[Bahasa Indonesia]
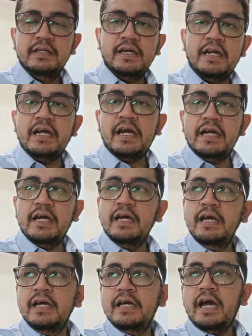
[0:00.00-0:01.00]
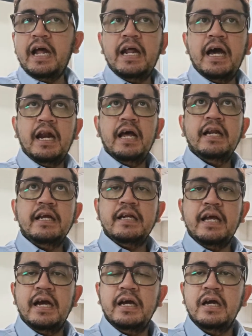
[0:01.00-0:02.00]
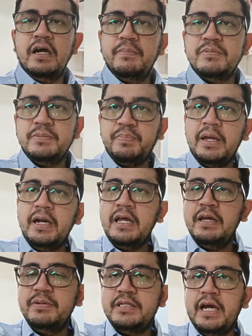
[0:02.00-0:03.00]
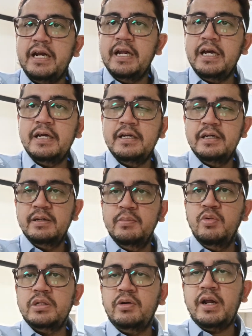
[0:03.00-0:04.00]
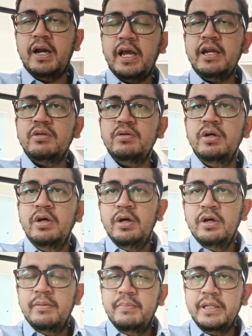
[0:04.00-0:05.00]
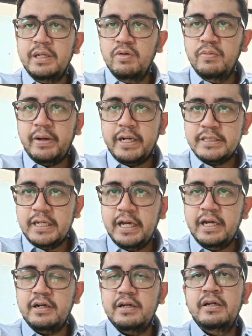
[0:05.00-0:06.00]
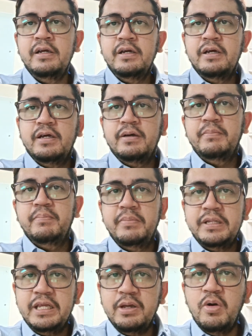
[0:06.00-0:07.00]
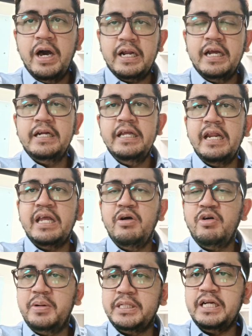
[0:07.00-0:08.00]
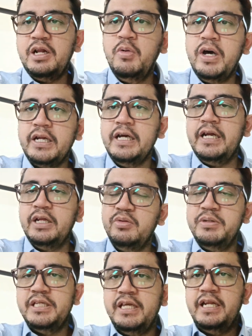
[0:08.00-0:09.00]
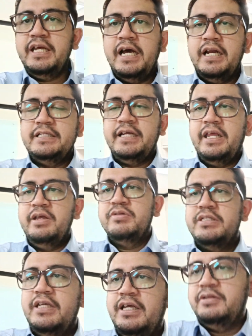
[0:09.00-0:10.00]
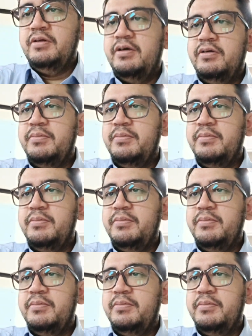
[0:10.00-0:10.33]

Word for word: Kadang-kadang ada hal-hal yang dianggap sepele, bercanda buat orang lain itu menyinggung perasaan, menyinggung harga diri, kehormatan keluarga. Nah, itu bisa jadi hal serius gitu loh.